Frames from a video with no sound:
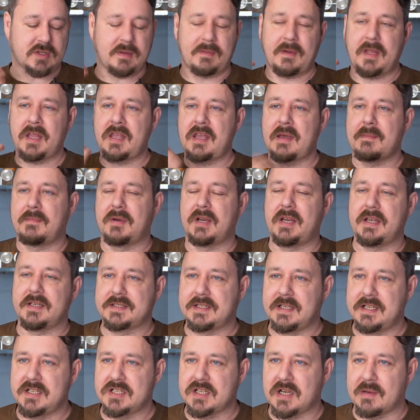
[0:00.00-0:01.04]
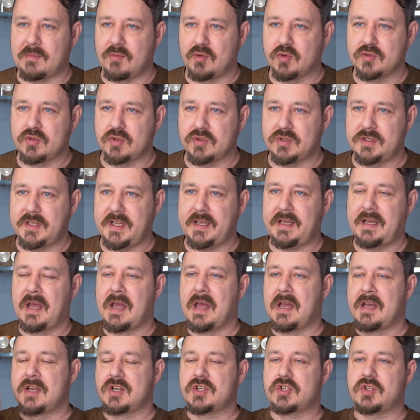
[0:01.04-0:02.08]
Чтобы они не были слишком уксусные,
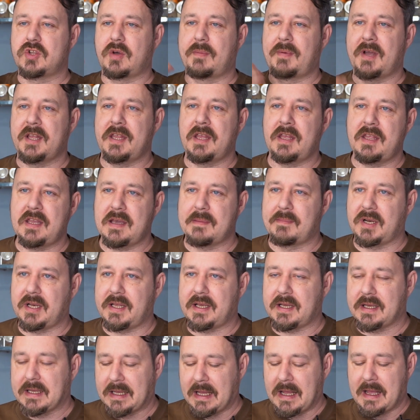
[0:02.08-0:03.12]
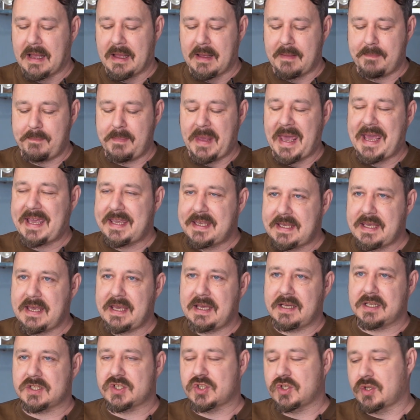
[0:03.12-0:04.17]
чтобы они не были
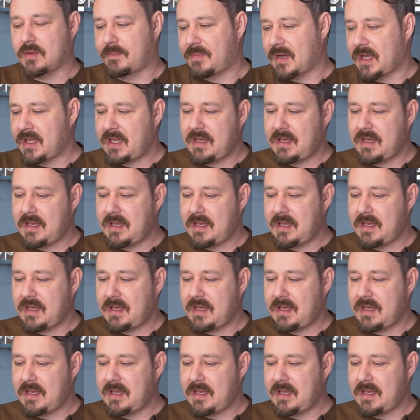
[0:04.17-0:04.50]
мягкие, чтобы